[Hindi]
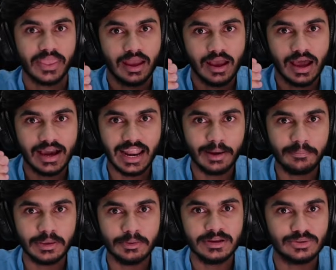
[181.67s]
अगर
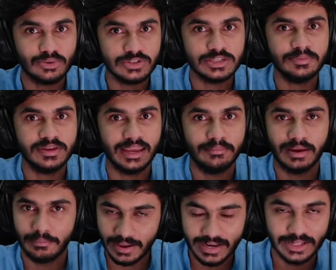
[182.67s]
आपके पास दो जी रैम है
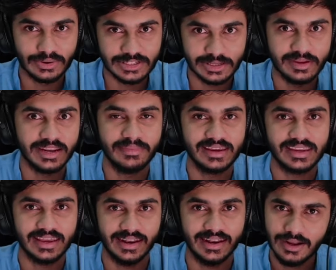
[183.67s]
मैंने दो जी रैम में
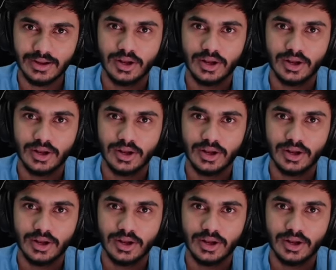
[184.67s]
खेला है